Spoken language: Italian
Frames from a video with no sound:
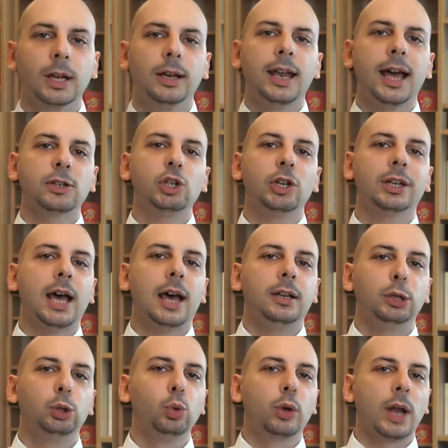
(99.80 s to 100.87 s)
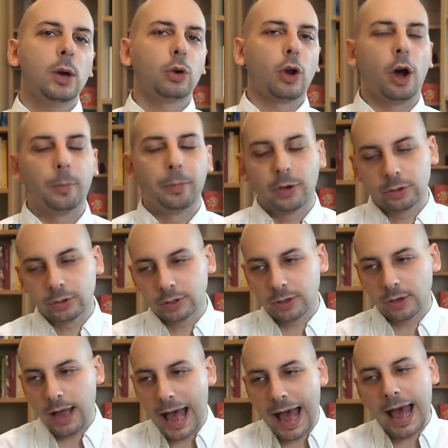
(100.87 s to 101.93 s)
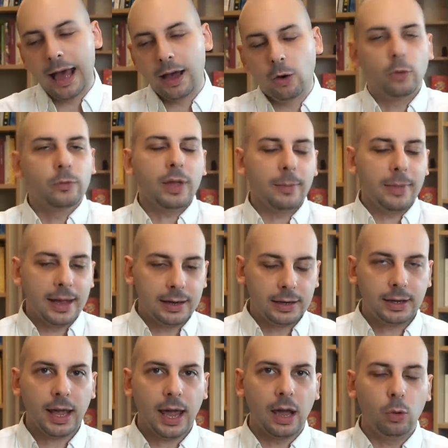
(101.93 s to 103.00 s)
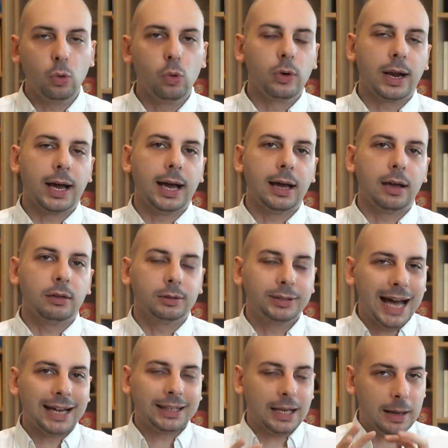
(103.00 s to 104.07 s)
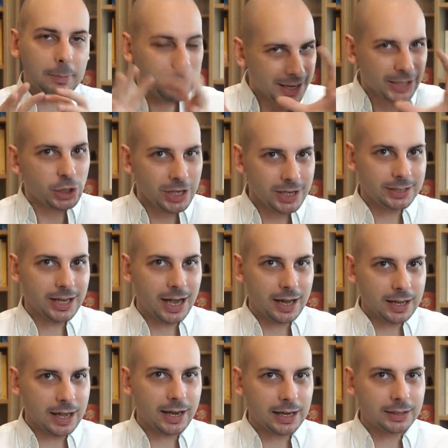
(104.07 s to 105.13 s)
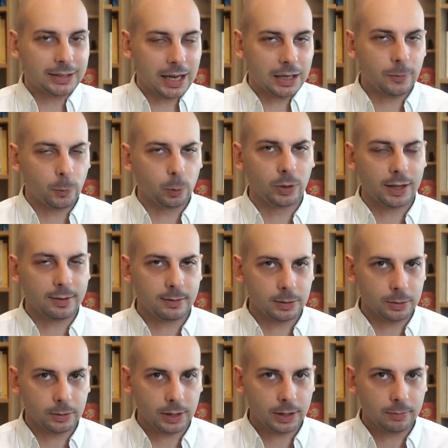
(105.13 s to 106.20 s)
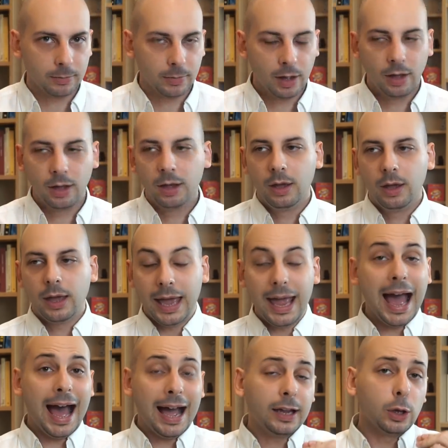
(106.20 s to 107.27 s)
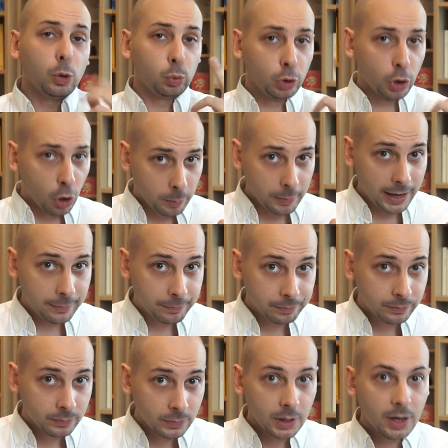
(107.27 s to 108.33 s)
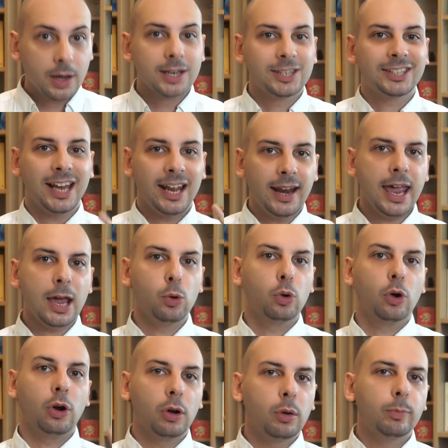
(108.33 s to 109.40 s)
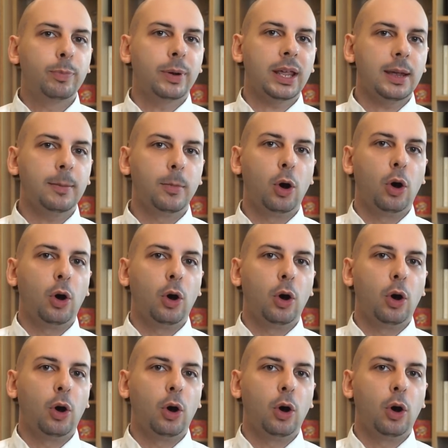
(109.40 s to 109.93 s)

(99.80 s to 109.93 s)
la città di Dura Europos ha ovviamente una data precisa in realtà di fondazione e ha anche un nome, Seleuco I